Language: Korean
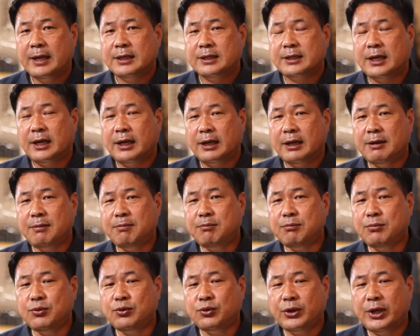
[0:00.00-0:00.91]
자,
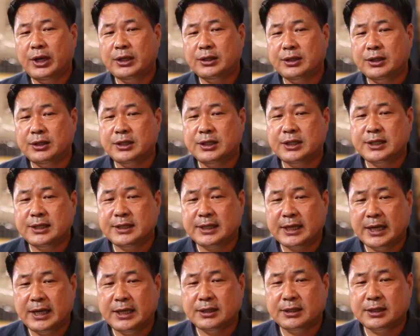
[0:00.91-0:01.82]
인물의 전신
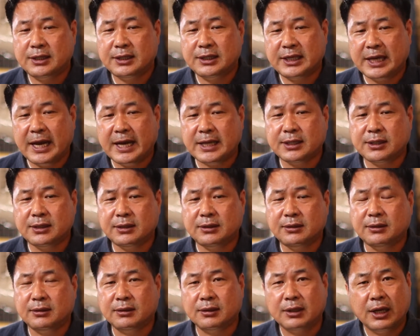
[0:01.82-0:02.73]
사이즈,
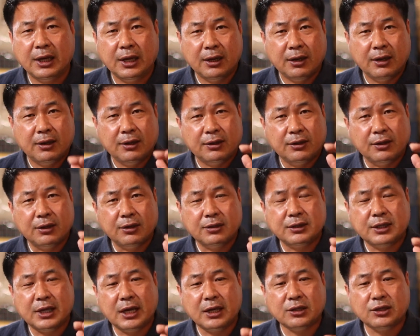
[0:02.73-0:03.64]
샷은
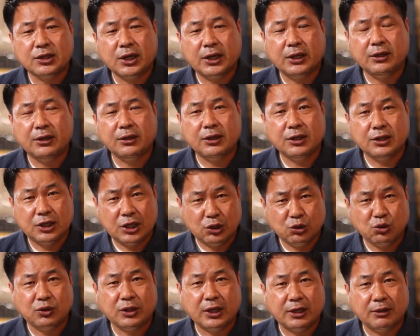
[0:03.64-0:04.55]
영상 촬영의
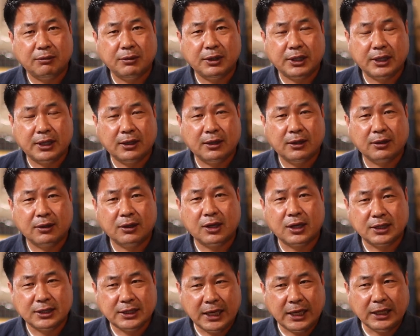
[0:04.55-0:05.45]
최소단입니다.
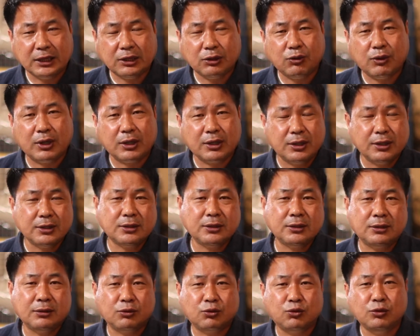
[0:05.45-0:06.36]
그러니까 샷과
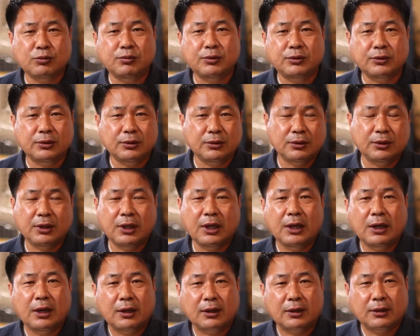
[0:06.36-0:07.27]
컷을 구분을
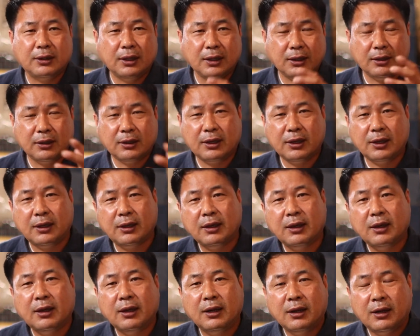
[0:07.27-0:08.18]
그냥 이렇게
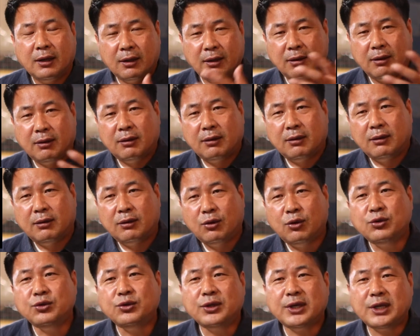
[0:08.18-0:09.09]
어,
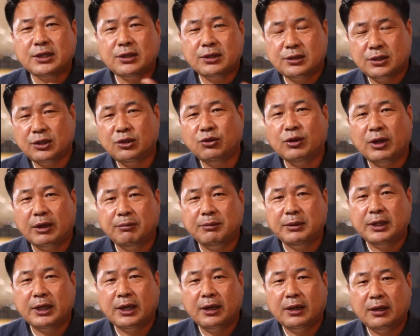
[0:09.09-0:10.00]
혼용해서 쓰기도
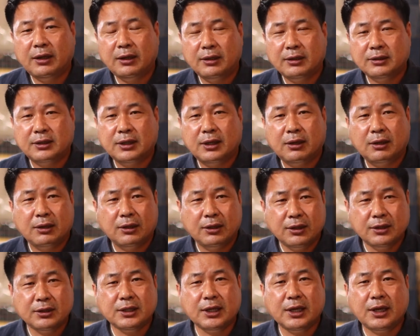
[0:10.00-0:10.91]
합니다. 자,
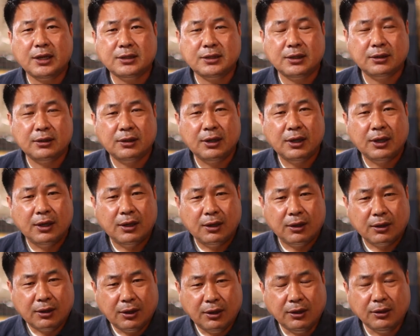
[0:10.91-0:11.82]
현장에서
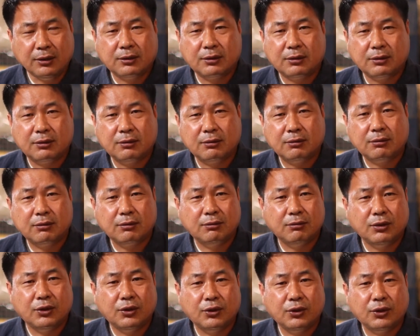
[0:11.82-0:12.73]
컷,
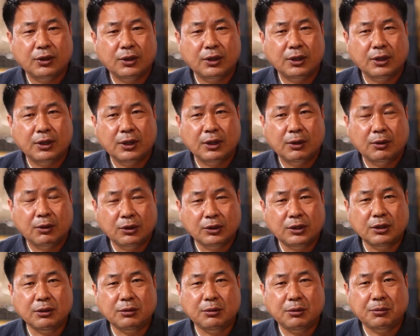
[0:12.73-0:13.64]
뭐,
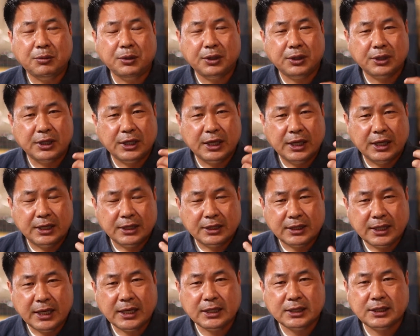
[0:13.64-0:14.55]
어떻게 보면
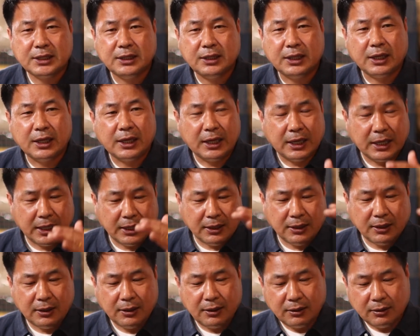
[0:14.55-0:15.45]
샷인데,
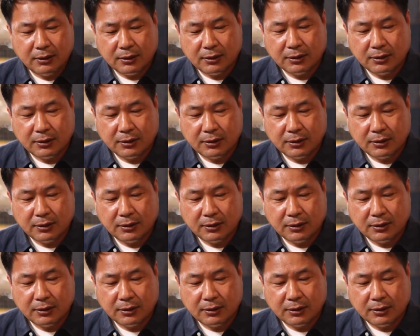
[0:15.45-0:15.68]
한